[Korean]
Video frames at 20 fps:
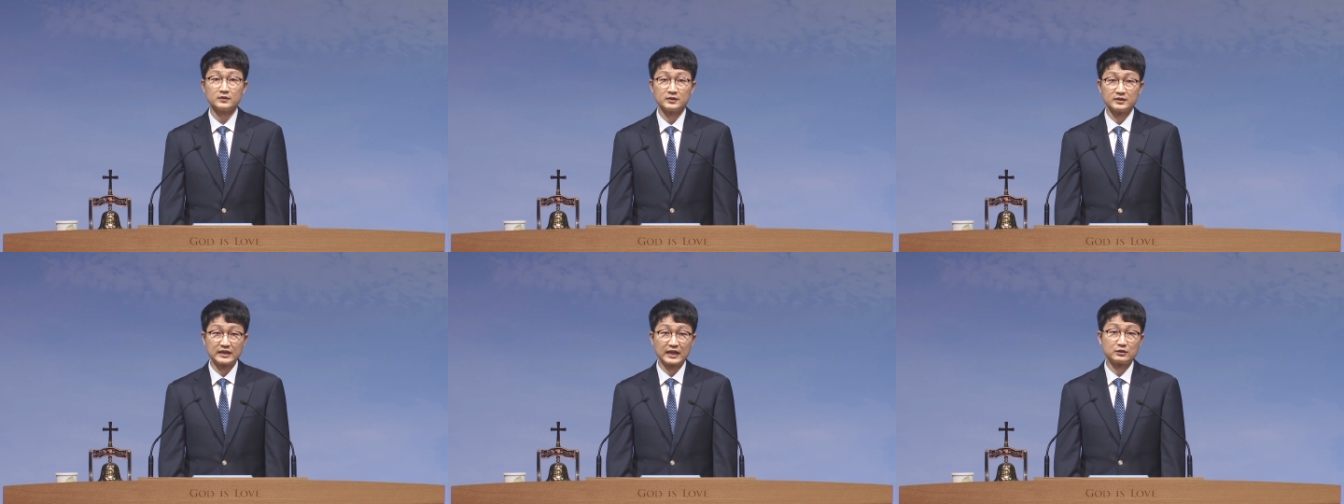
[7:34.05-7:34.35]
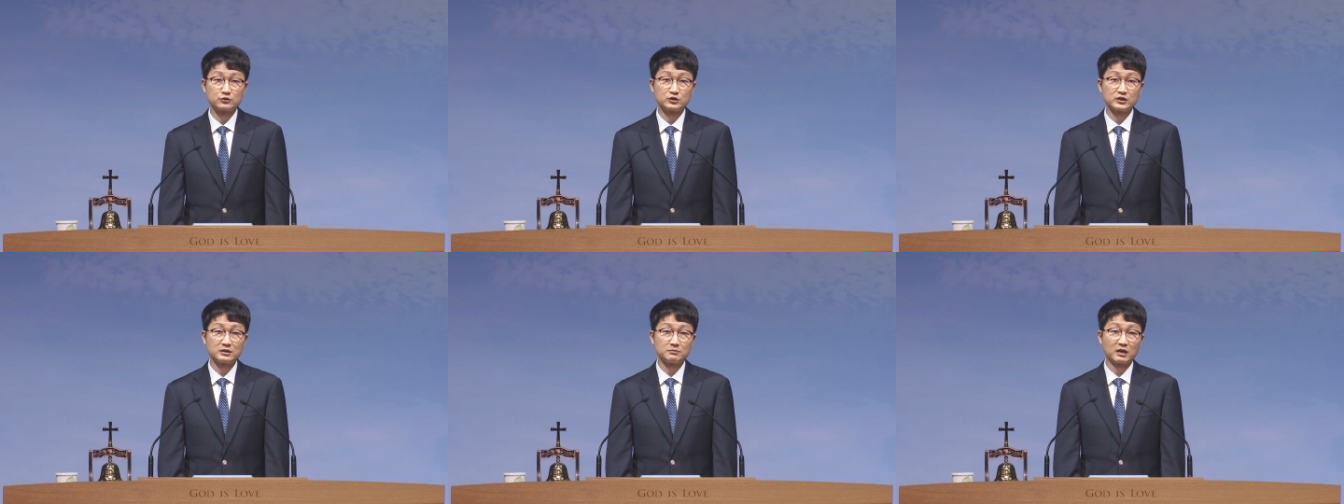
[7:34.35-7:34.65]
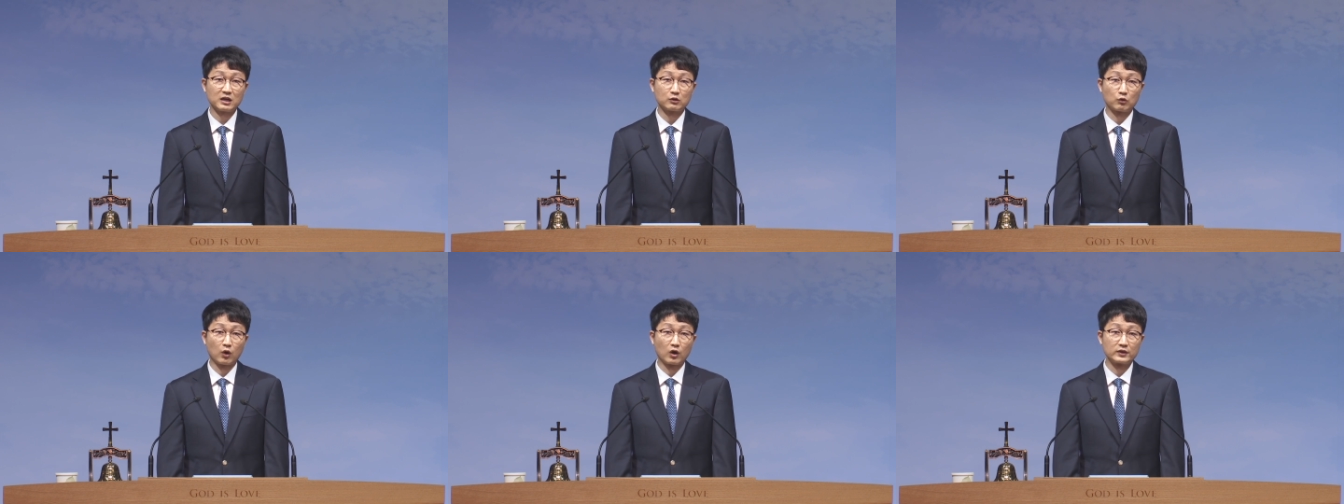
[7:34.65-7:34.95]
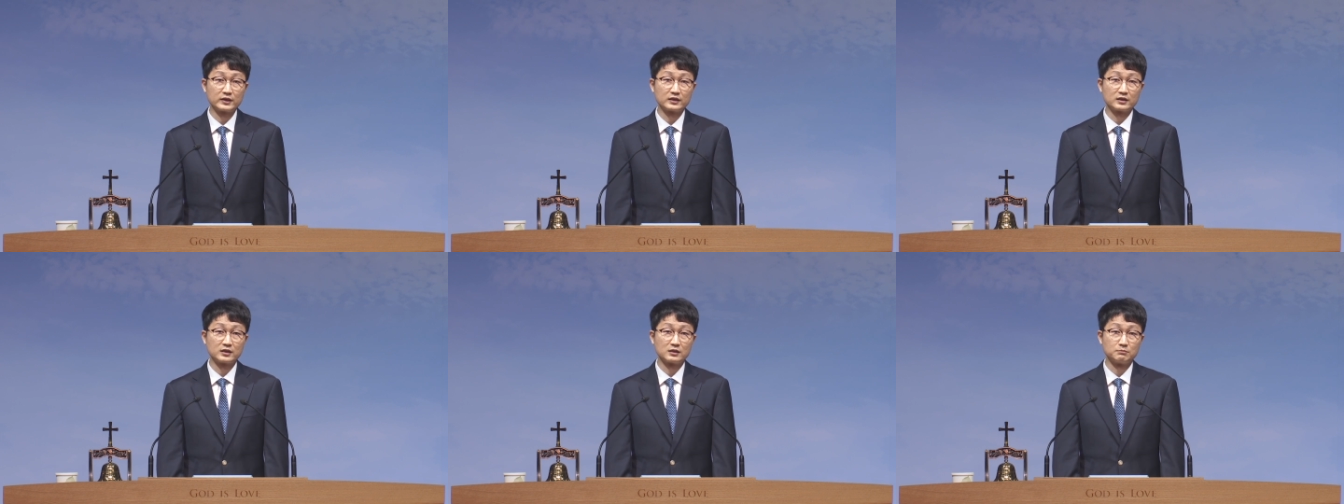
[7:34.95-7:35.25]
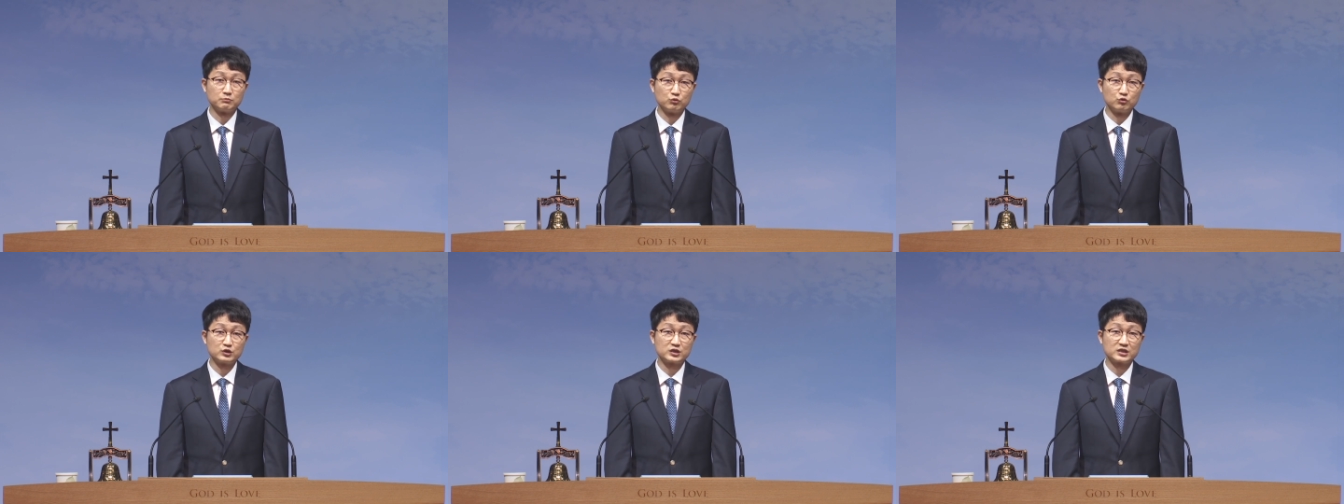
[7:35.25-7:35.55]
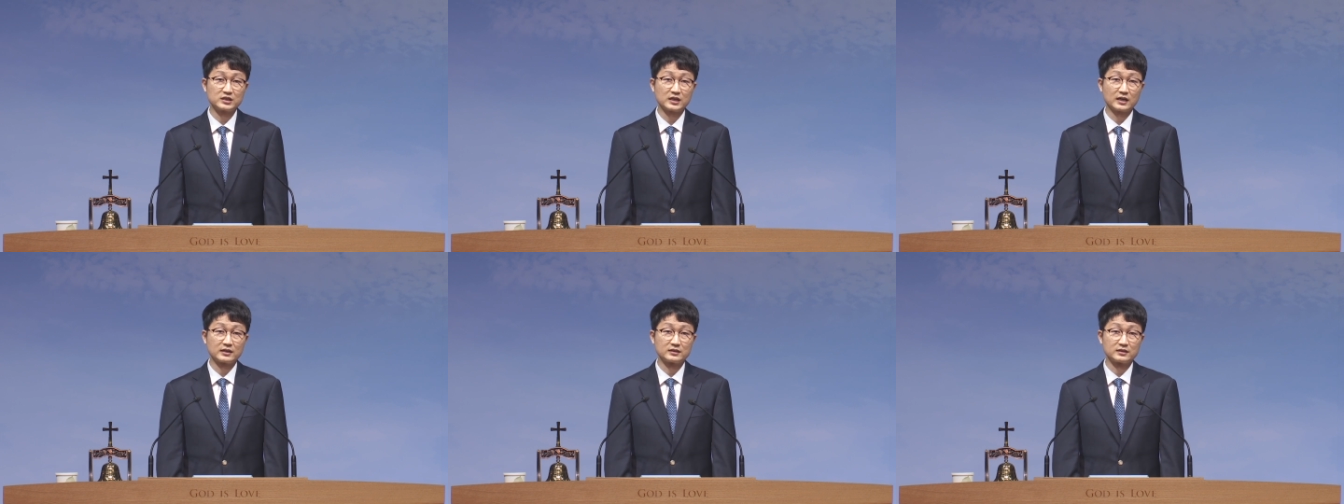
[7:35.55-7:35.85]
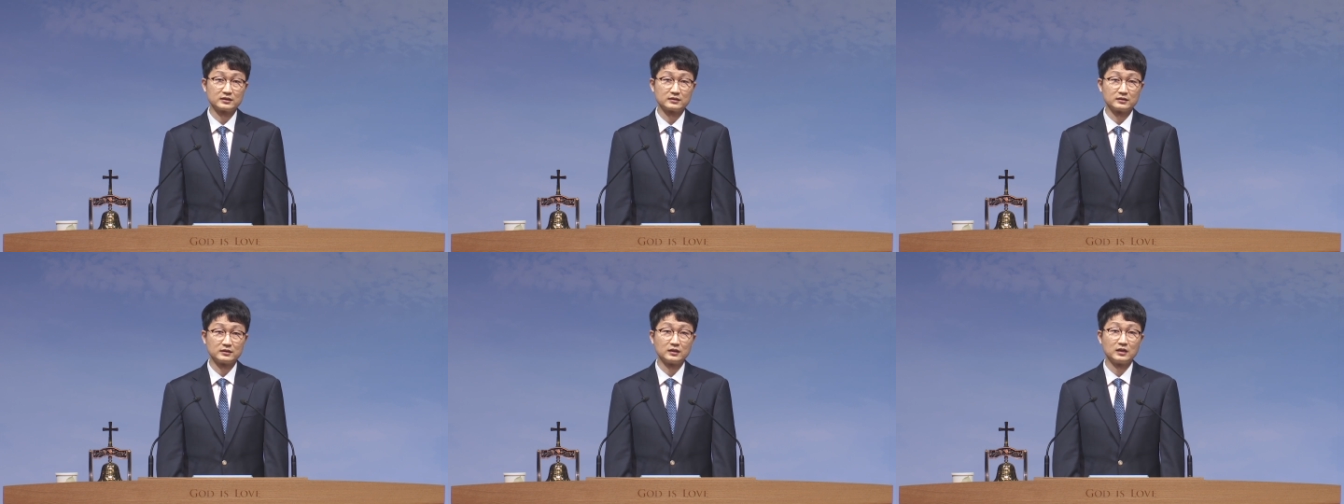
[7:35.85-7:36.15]
예수님의 권위를
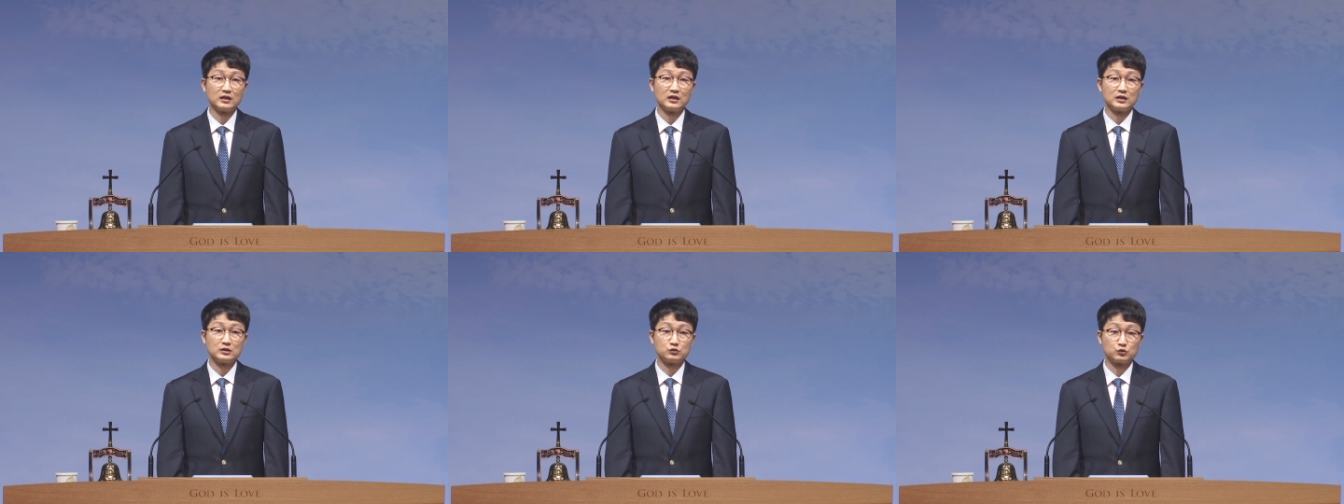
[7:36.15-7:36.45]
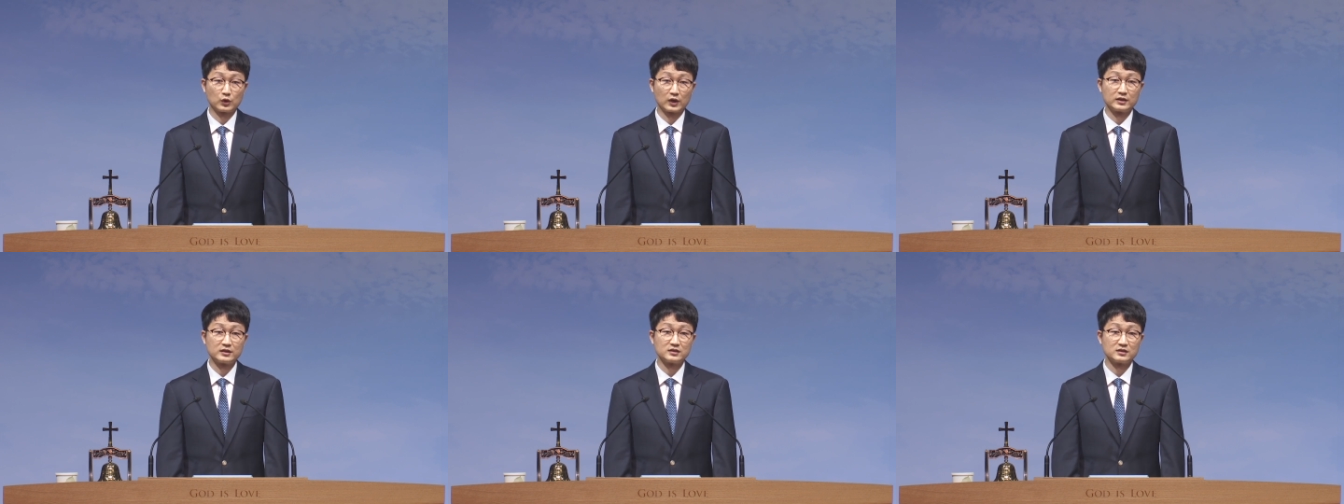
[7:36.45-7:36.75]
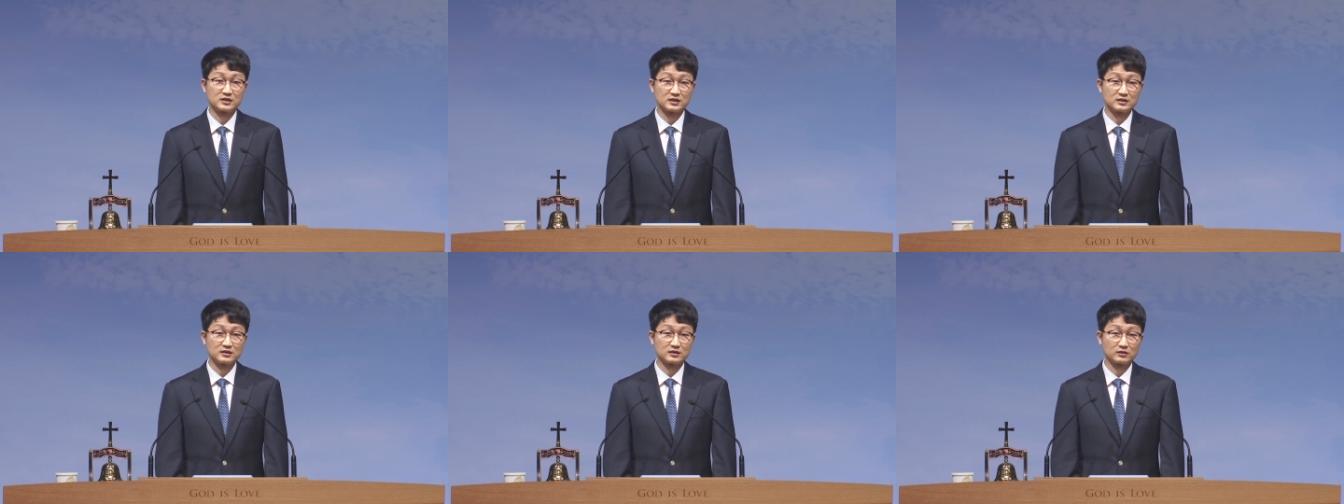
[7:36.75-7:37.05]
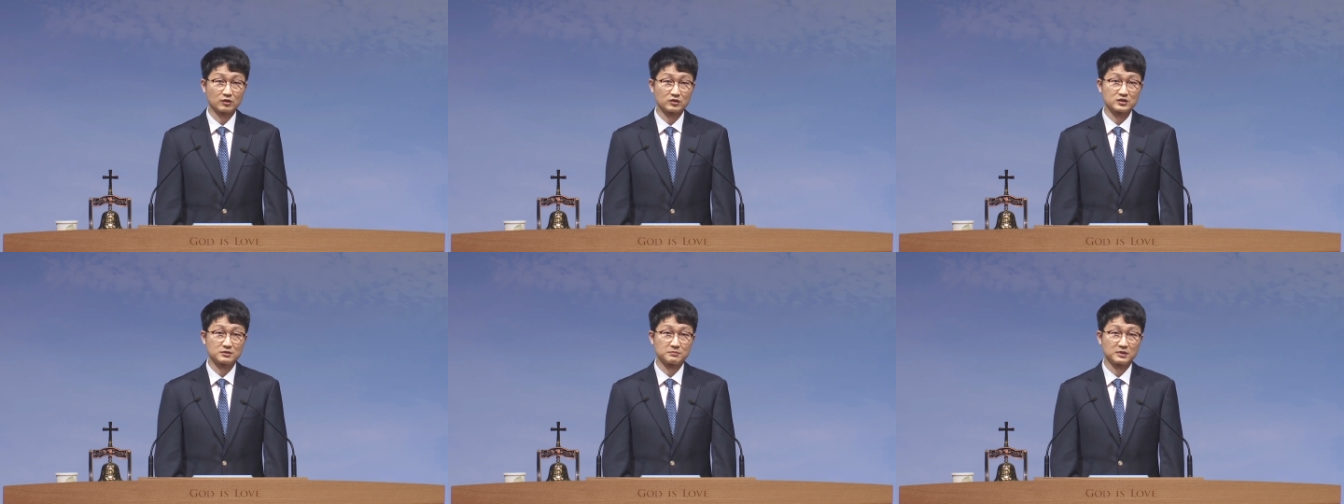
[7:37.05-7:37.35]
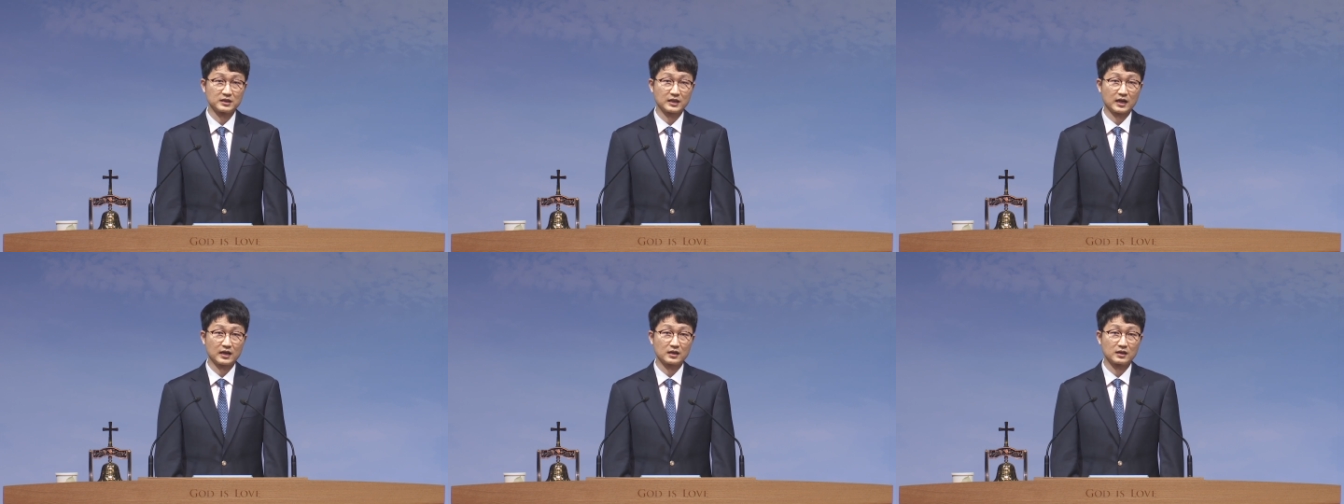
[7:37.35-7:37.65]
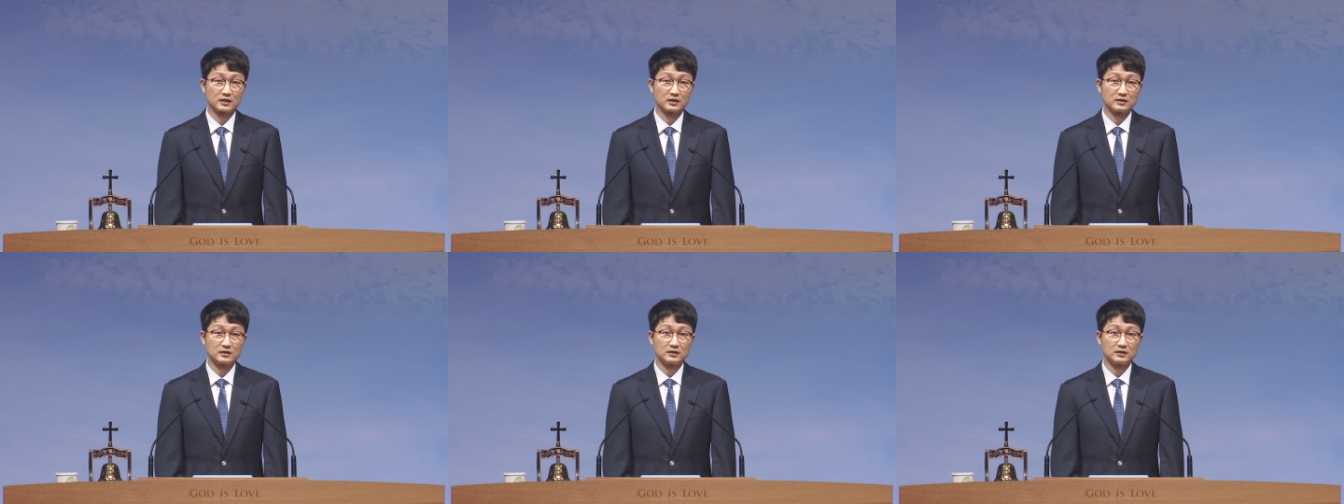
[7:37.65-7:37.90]
무시하는 죄를 짓는 것입니다.